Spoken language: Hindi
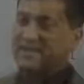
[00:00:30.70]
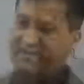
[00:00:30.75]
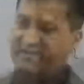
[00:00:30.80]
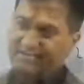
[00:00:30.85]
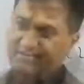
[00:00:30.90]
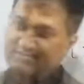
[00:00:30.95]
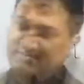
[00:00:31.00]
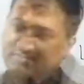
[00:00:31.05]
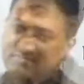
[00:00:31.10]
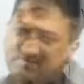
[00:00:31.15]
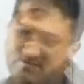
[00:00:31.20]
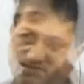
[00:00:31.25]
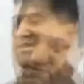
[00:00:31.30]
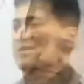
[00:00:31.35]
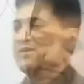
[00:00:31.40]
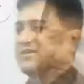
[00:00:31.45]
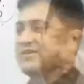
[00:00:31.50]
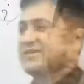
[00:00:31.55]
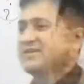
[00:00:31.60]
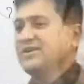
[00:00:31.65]
ये है
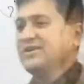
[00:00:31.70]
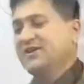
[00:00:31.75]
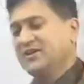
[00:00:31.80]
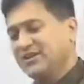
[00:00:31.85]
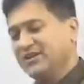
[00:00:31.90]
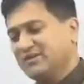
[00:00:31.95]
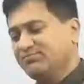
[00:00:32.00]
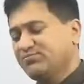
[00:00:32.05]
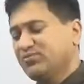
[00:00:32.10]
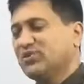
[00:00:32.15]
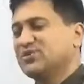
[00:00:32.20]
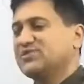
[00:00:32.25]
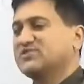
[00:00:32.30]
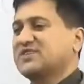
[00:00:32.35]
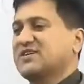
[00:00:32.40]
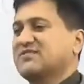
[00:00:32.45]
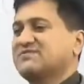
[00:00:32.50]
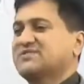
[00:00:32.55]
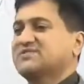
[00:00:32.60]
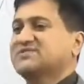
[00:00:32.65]
कि इंडियन
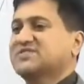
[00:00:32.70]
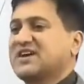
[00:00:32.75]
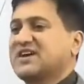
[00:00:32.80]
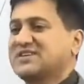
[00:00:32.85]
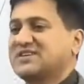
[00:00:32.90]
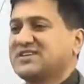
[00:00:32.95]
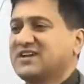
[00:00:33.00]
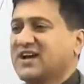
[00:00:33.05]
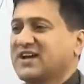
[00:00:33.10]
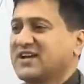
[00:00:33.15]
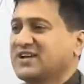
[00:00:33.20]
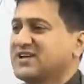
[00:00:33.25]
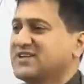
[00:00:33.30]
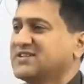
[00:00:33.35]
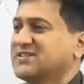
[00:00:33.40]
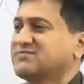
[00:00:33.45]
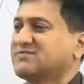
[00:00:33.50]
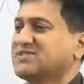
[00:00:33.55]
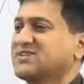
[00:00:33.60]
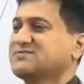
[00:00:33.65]
पुलिस सर्विस का
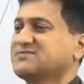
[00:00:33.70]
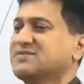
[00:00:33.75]
अधिकारी जब